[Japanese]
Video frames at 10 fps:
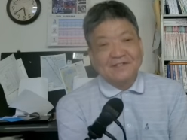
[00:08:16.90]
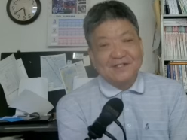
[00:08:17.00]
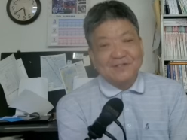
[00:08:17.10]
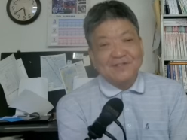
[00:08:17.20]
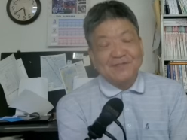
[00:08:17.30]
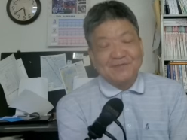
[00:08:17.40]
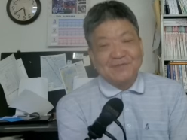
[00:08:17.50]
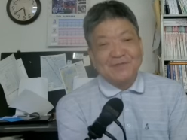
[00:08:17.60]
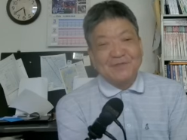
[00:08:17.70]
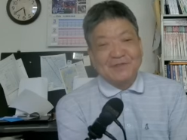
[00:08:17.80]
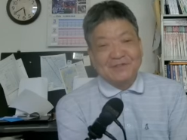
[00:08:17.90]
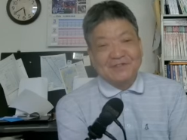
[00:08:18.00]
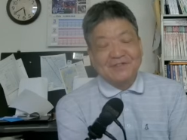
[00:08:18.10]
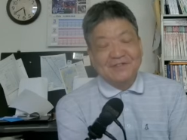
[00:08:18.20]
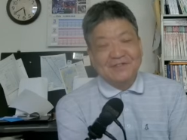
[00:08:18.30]
非常に低く見積もったんです
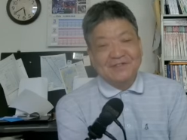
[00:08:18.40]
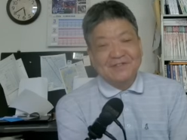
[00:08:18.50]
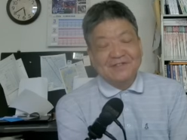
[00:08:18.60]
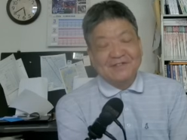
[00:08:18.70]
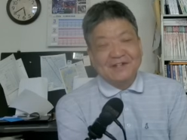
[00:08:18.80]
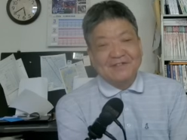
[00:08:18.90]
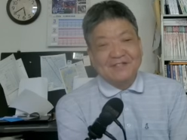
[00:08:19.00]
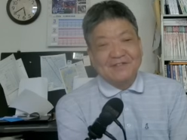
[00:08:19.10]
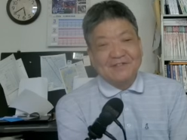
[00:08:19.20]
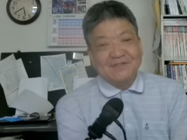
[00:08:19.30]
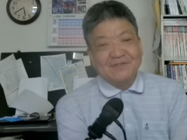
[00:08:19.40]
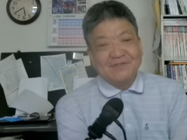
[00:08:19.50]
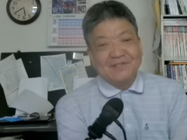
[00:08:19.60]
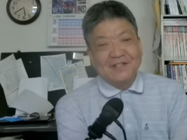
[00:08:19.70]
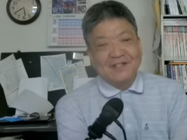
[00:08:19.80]
よあの
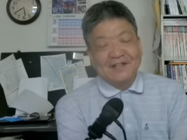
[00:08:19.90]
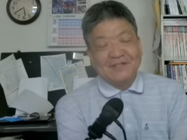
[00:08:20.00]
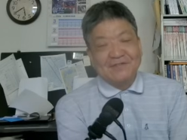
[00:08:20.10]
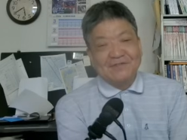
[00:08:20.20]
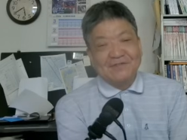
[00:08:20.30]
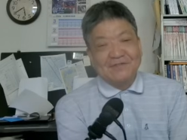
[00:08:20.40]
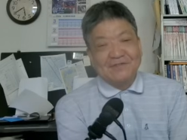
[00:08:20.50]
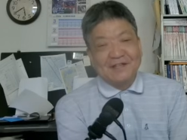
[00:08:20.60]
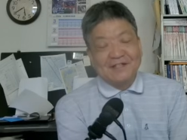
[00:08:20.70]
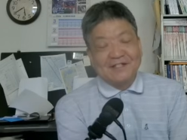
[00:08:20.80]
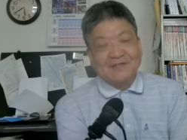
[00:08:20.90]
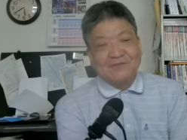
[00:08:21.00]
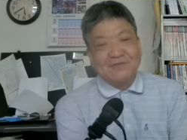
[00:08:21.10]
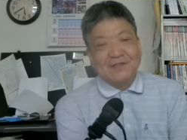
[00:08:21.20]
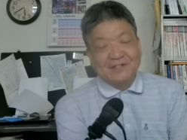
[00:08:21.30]
1990年代の日本が200
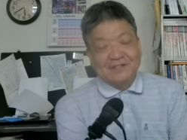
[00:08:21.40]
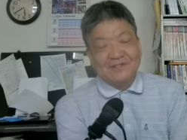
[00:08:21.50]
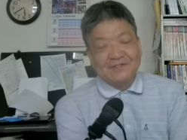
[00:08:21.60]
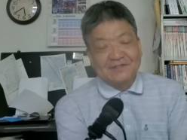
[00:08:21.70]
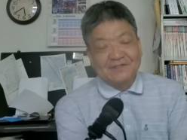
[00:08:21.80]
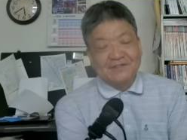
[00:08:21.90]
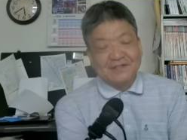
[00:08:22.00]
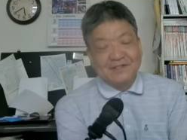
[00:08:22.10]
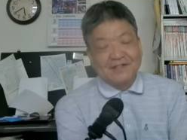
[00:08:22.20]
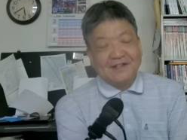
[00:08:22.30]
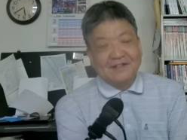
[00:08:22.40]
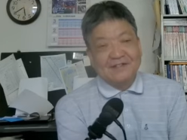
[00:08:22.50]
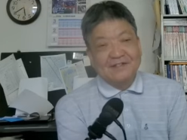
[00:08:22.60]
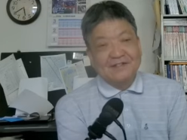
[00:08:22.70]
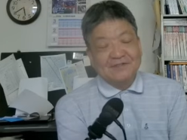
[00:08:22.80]
兆円なんです、
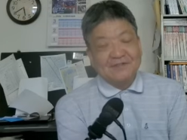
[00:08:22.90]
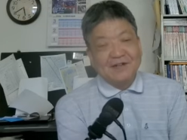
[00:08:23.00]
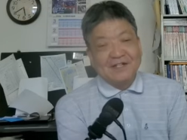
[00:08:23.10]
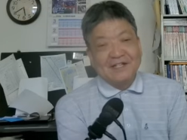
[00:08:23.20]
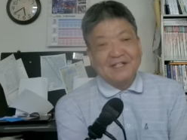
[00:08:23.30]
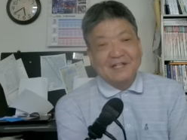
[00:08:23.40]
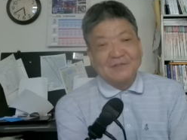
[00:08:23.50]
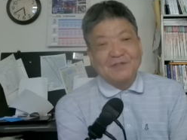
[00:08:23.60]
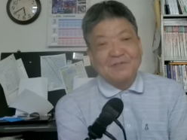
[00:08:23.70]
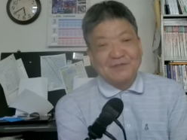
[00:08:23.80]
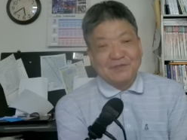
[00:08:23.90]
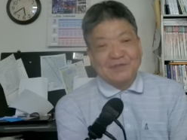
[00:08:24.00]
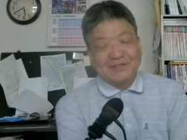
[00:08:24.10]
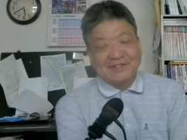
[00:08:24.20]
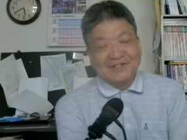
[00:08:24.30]
えー、それ割合高めに見積もって
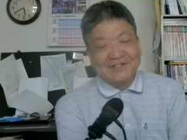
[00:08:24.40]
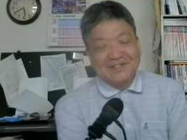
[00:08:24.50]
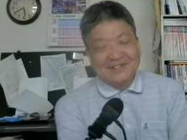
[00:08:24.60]
ます